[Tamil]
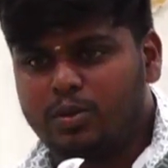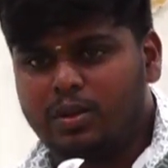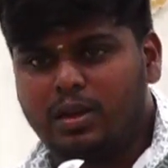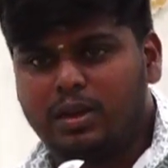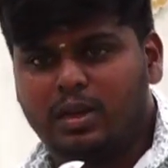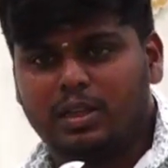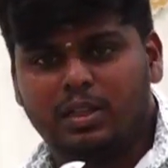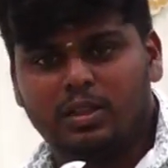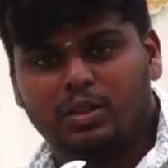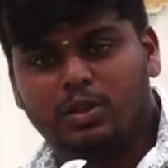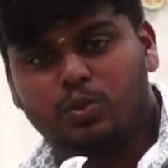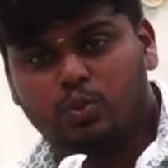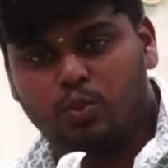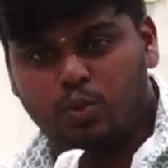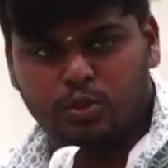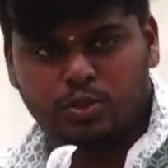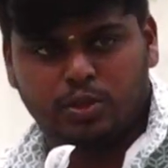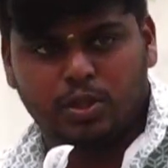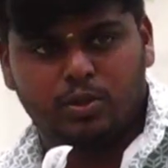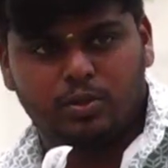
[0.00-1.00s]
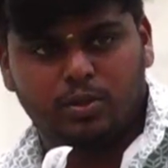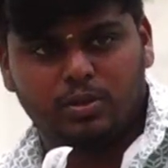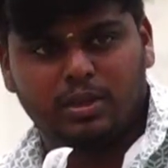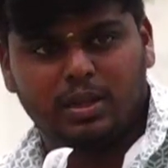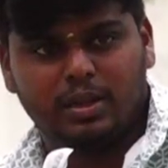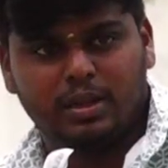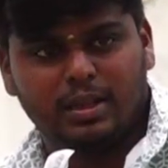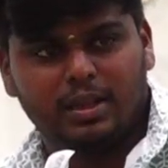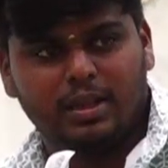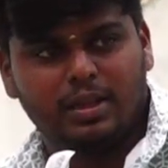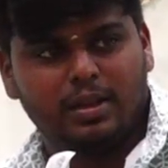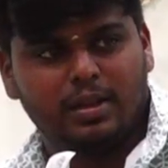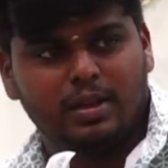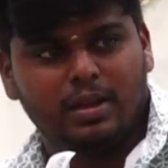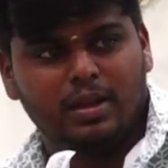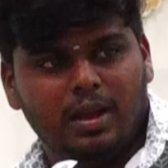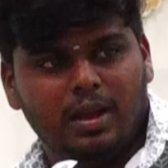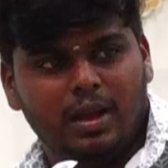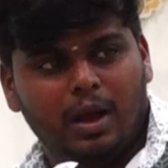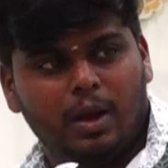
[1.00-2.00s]
நாங்கள் அதுலேருந்து குடிச்சிருக்கோம் தண்ணியை
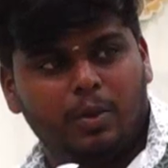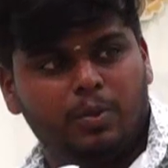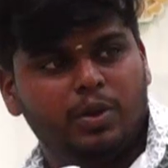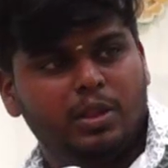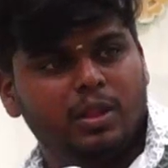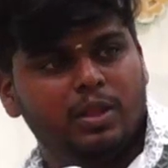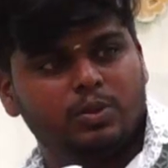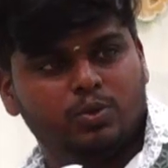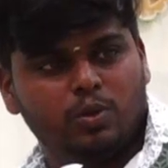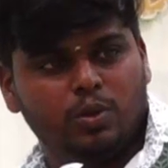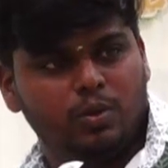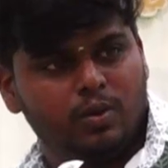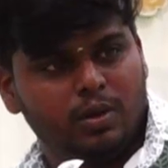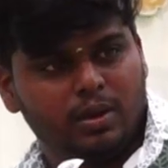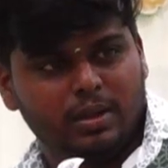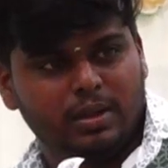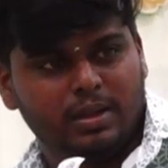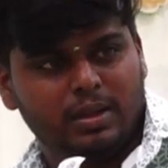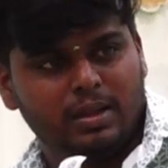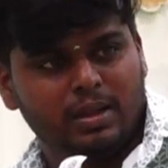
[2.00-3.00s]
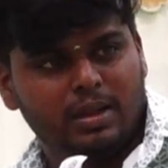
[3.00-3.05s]
அப்படிலாம் சொல்லுவாங்க